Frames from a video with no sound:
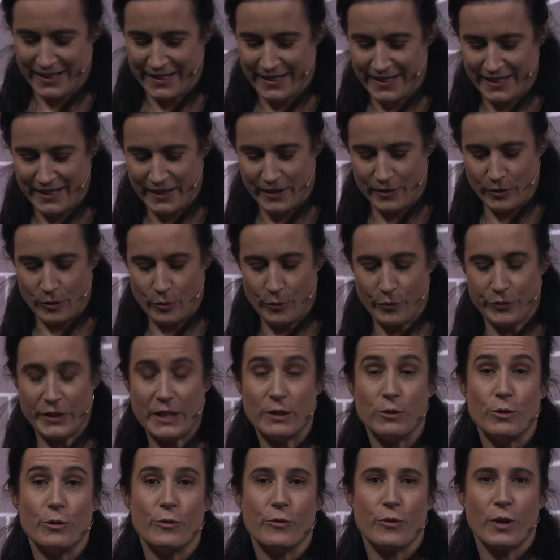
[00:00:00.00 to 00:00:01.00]
euh, on
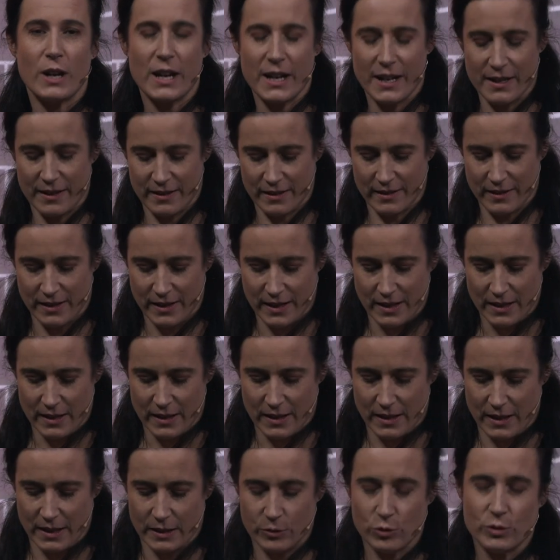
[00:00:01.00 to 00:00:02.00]
vient de le voir,
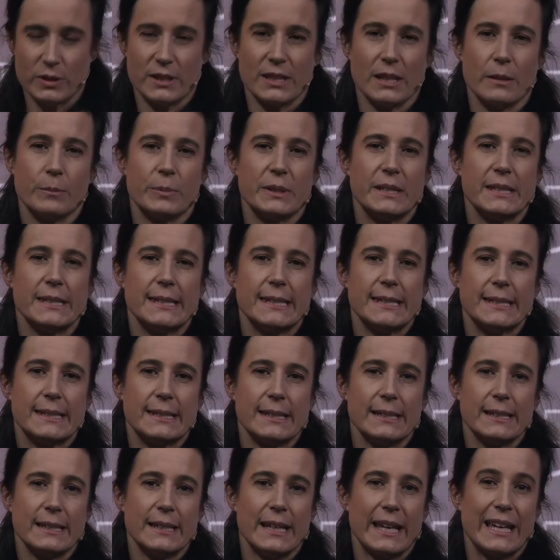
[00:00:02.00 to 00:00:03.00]
est d'une
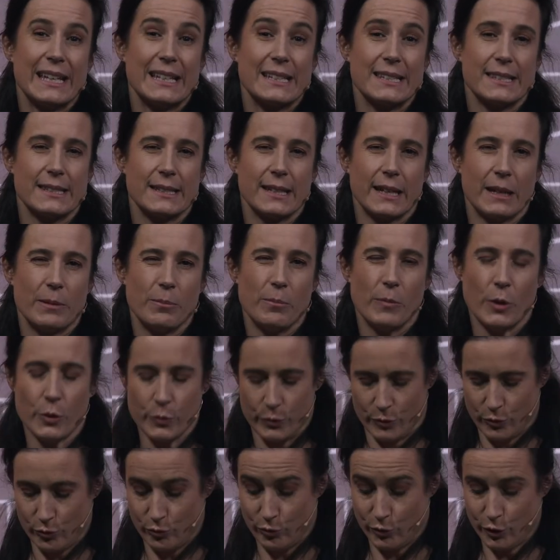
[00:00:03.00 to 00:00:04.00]
simplicité
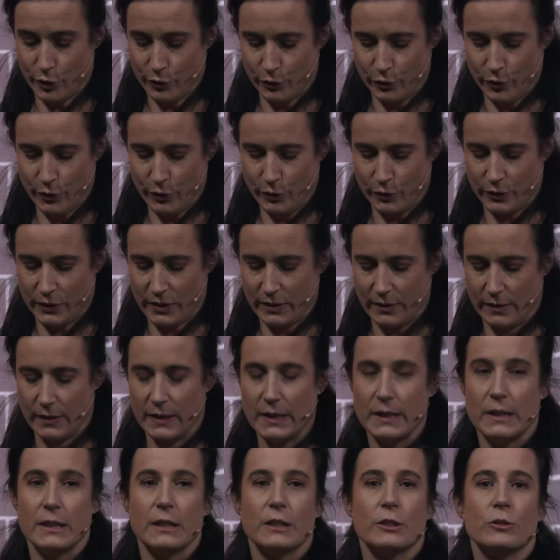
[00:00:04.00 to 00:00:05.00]
extrêmement tentante.
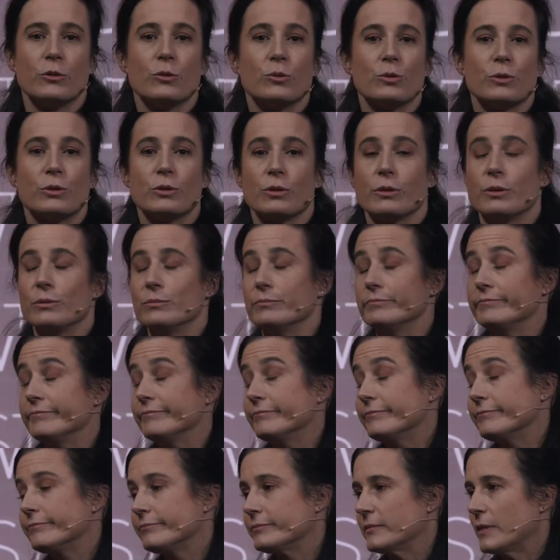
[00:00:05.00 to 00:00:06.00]
Donc, euh,
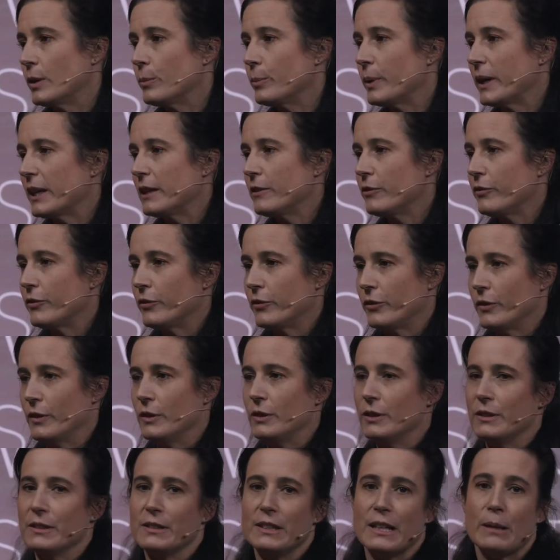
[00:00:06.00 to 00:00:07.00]
en bref,
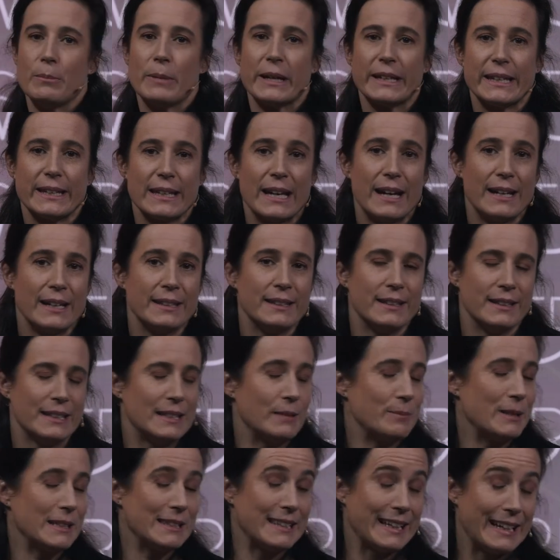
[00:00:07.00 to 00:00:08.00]
euh, la,
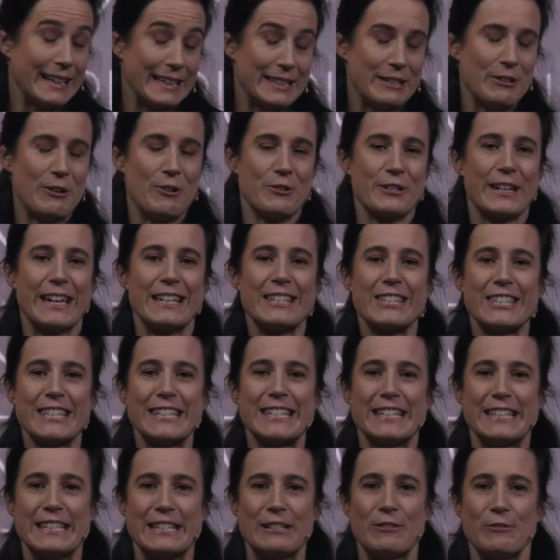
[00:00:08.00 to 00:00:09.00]
la, bataille
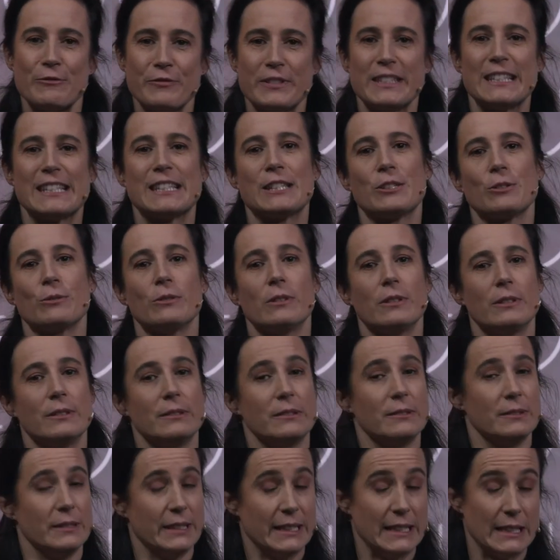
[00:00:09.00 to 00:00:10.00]
engagée des convictions
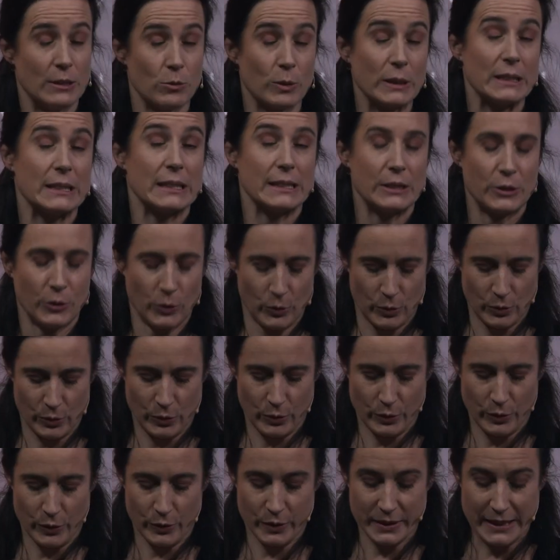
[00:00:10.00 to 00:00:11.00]
est loin
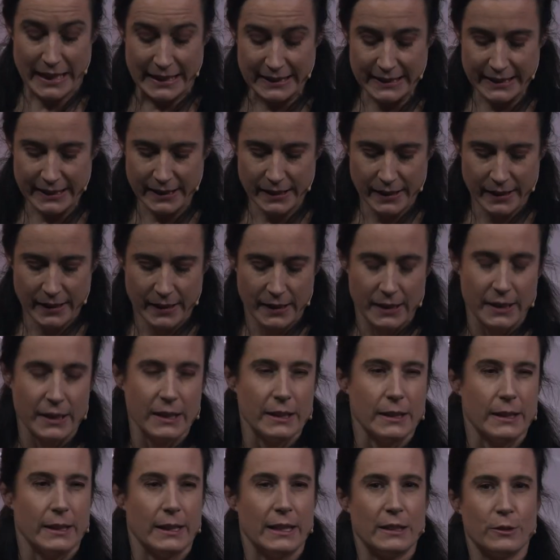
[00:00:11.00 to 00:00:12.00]
d'être gagnée.
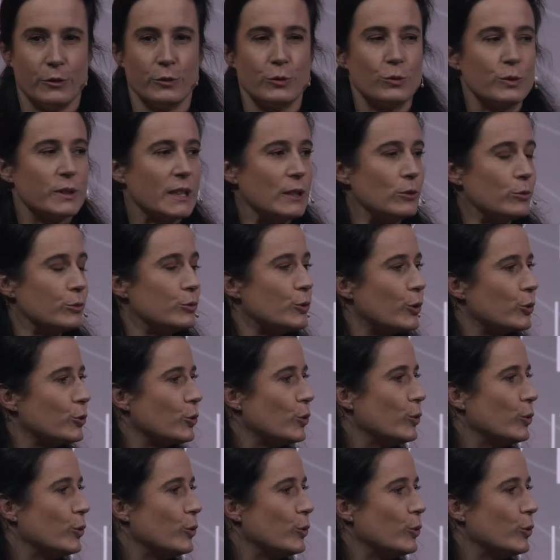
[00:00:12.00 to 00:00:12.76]
Alors, nous allons nous